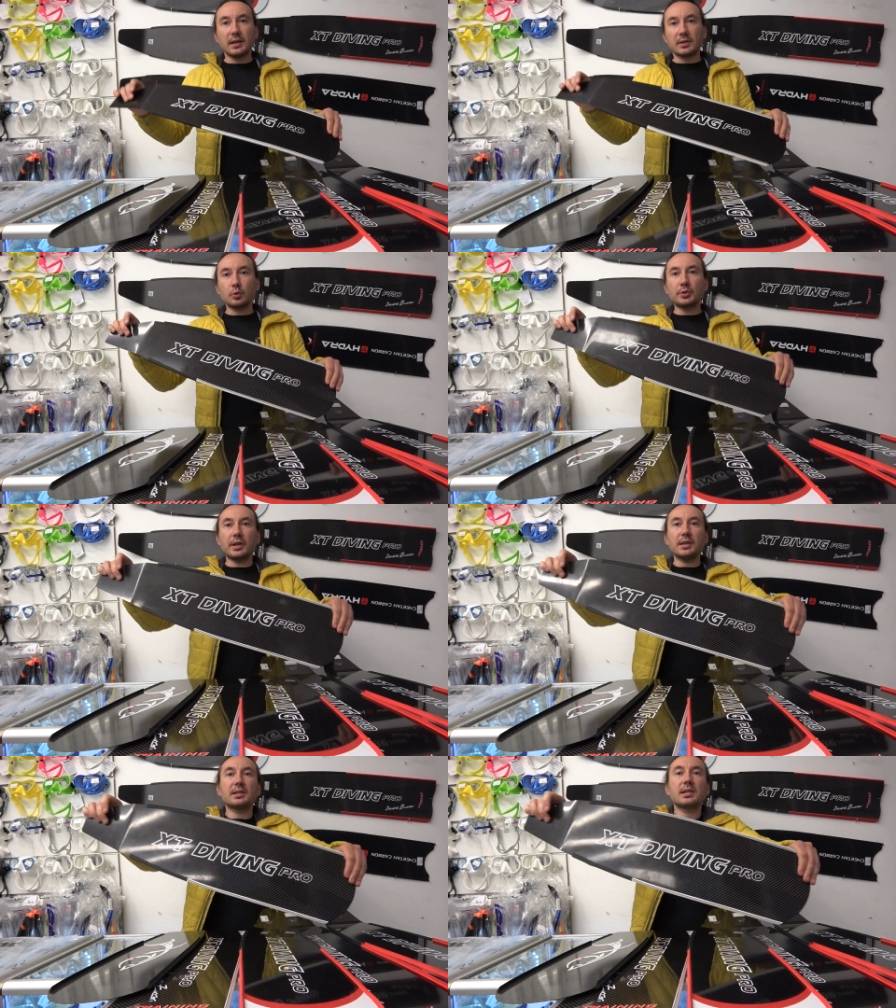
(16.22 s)
Судя
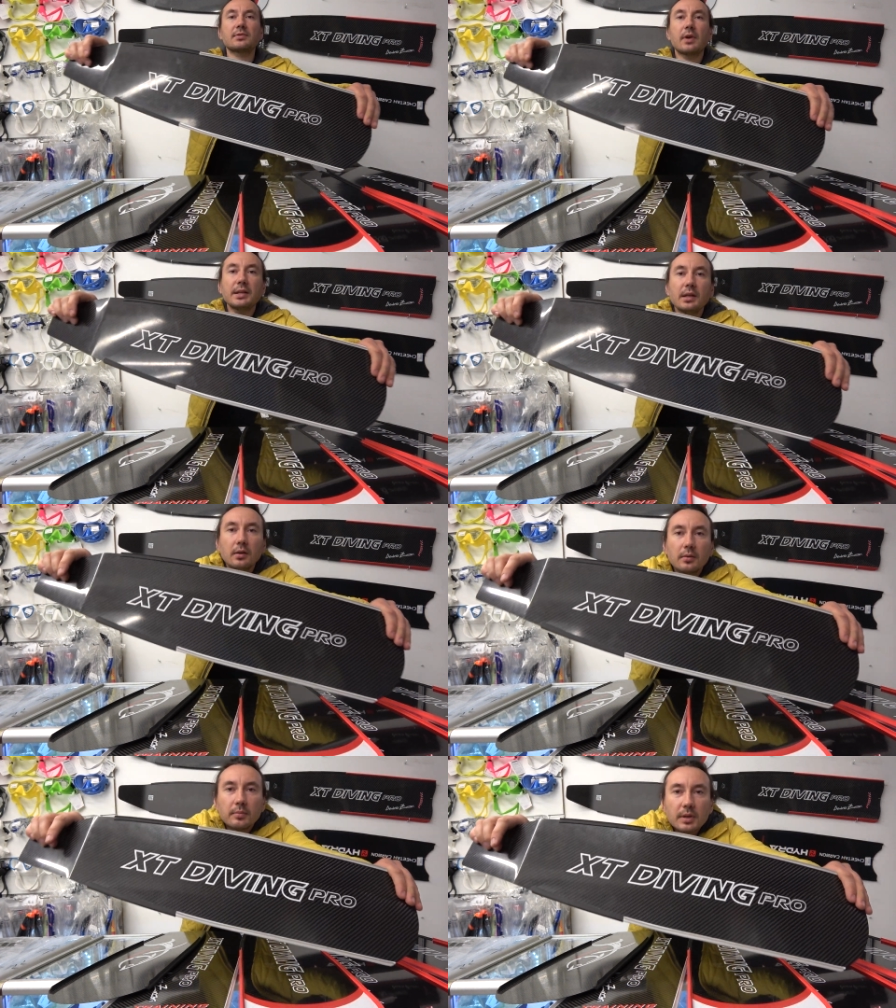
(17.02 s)
из
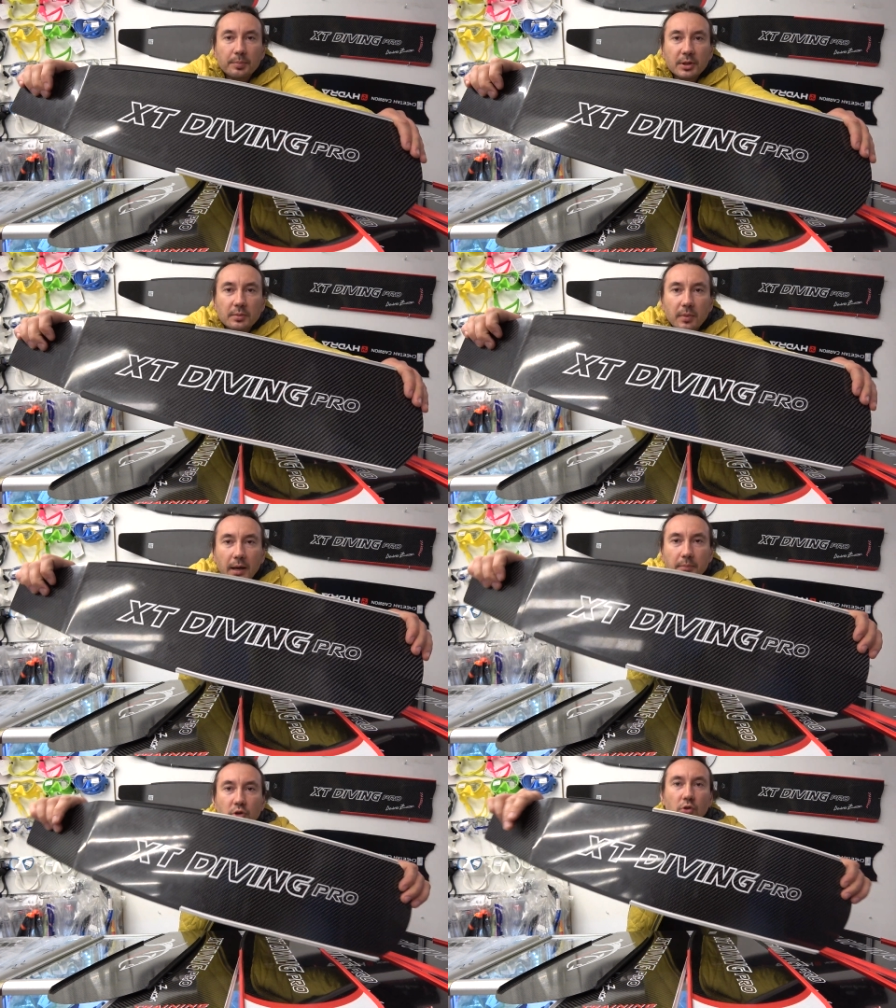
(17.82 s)
названия, мы
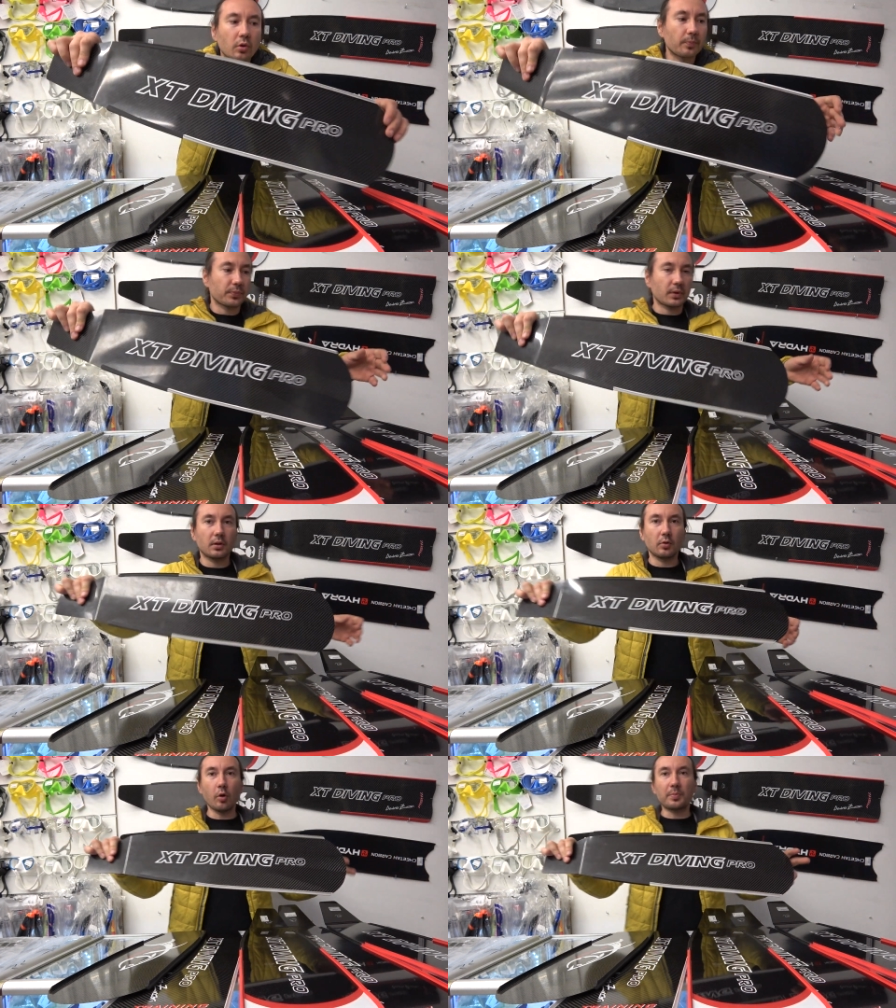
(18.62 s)
понимаем, что
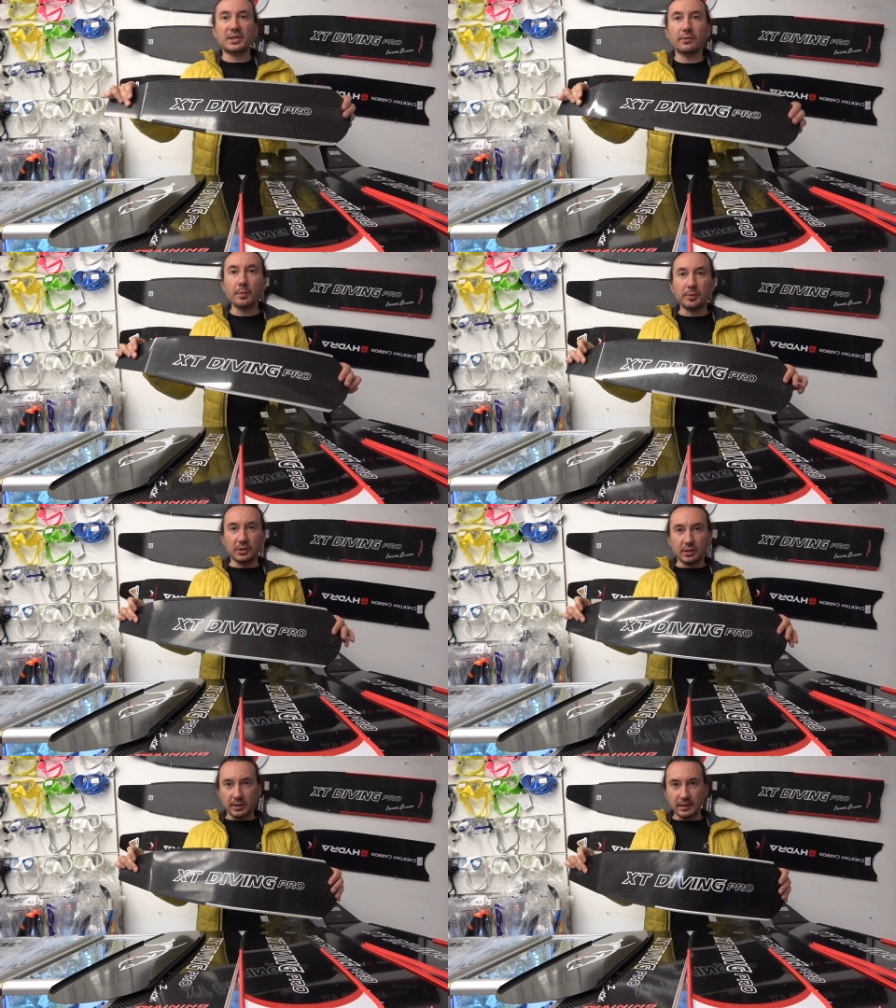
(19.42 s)
лопасти
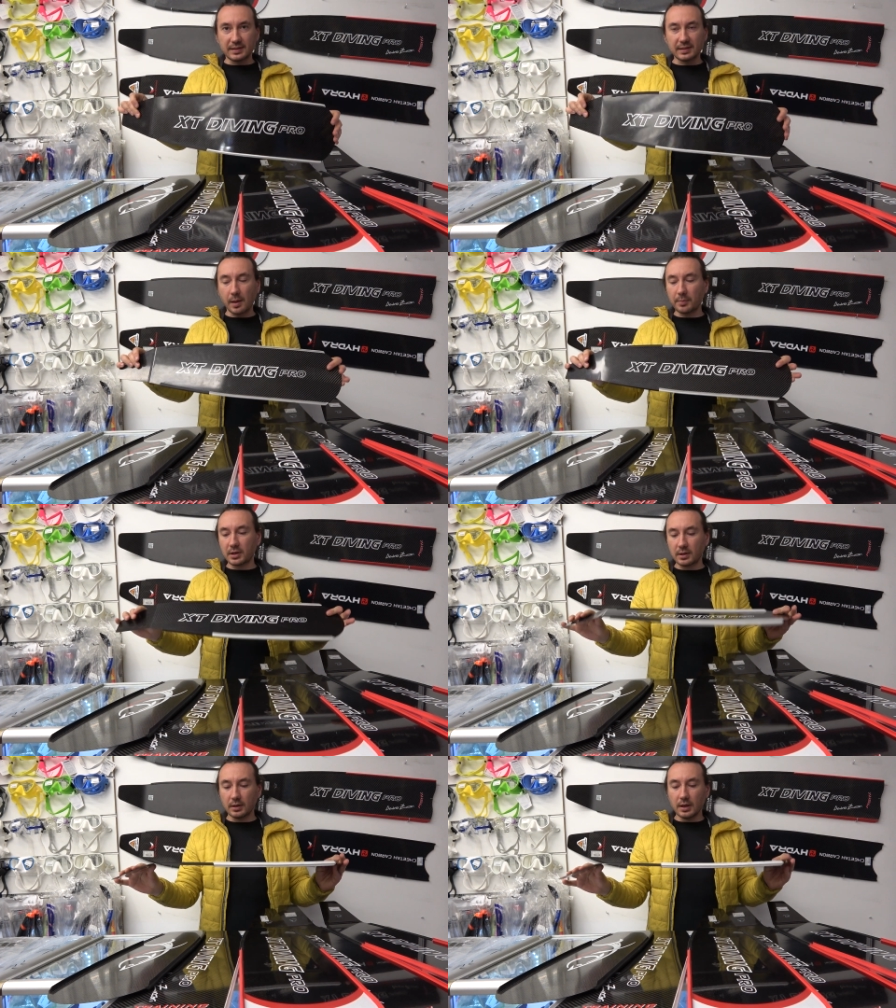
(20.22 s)
выполнены из
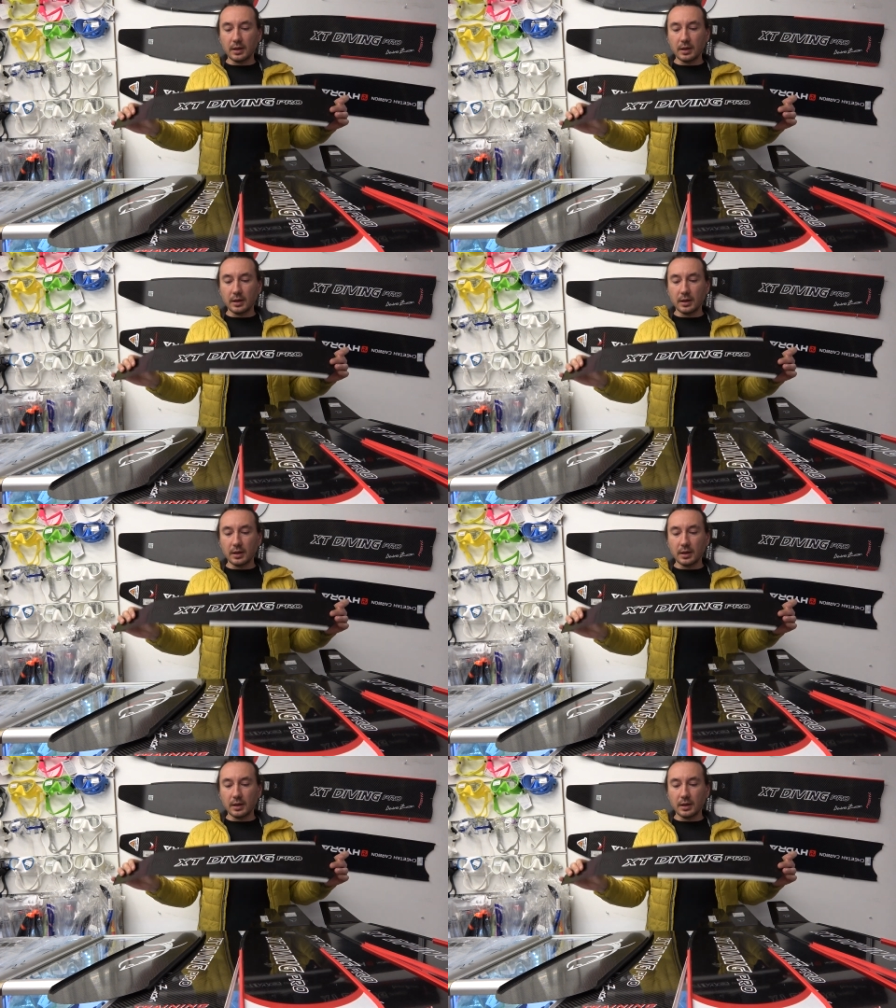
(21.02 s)
самых